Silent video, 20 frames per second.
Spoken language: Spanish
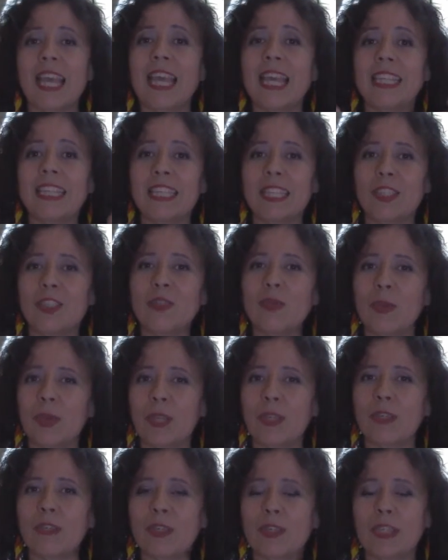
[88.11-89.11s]
este
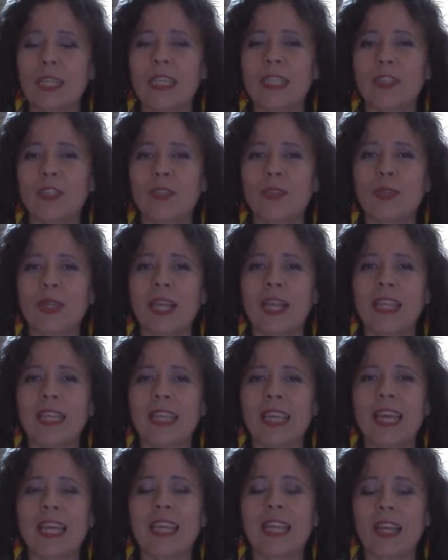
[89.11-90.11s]
sueño se hizo
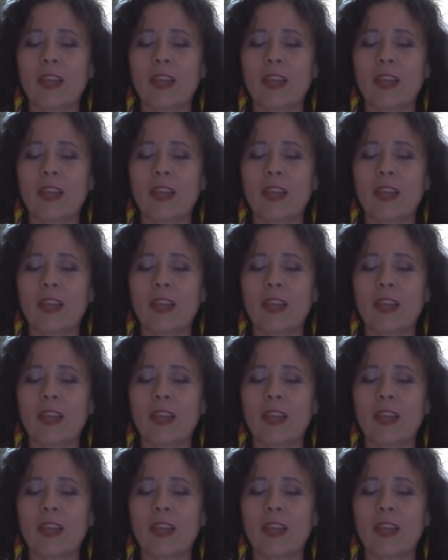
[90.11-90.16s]
realidad,